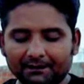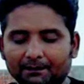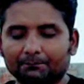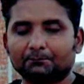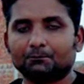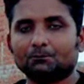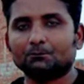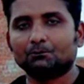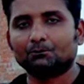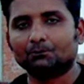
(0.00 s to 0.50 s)
पे
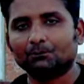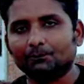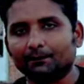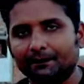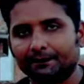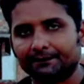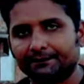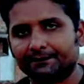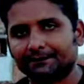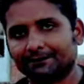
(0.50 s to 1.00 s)
आप लोगों को
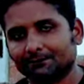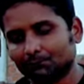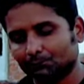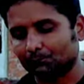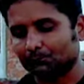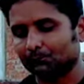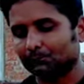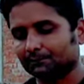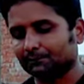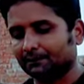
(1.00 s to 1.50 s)
एंटीनी
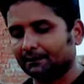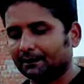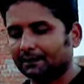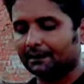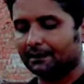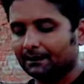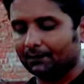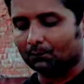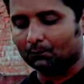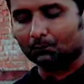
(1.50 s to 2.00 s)
को रोक देना
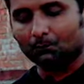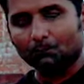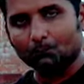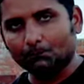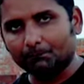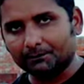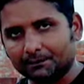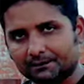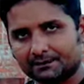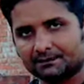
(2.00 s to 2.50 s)
है और
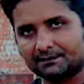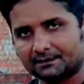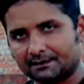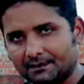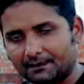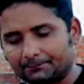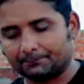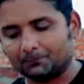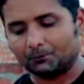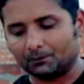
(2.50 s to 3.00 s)
ऊपर नीचे
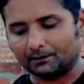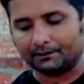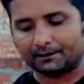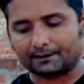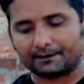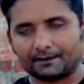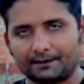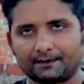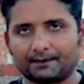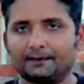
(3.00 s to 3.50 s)
आपको
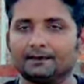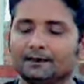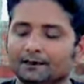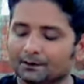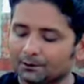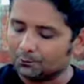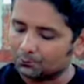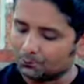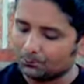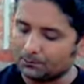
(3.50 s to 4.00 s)
करना है
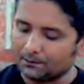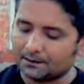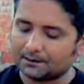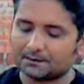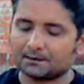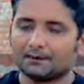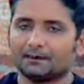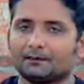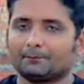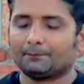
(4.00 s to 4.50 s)
थोड़ा
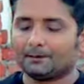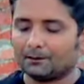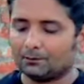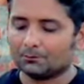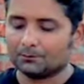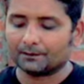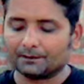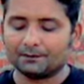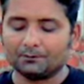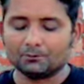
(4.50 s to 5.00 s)
सा अगर मान
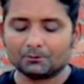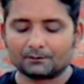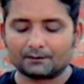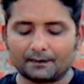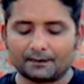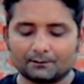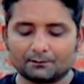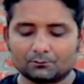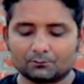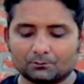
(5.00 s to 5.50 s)
लो नहीं
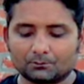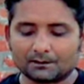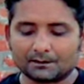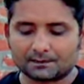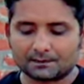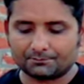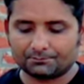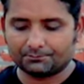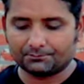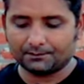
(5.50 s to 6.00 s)
होता है तो थोड़ा
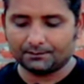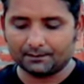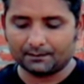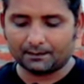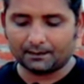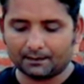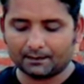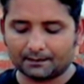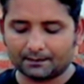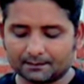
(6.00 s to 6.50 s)
सा फिर
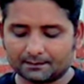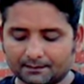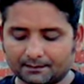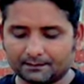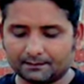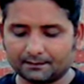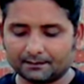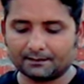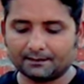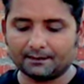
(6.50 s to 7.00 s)
हल्का सा
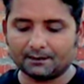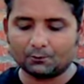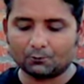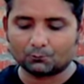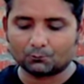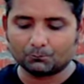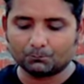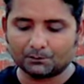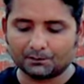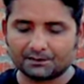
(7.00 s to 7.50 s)
इधर किया
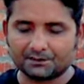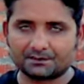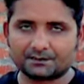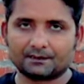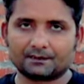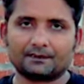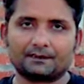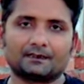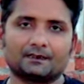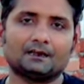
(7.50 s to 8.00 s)
और ऊपर
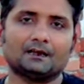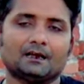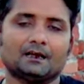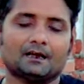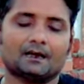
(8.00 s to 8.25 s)
नीचे किया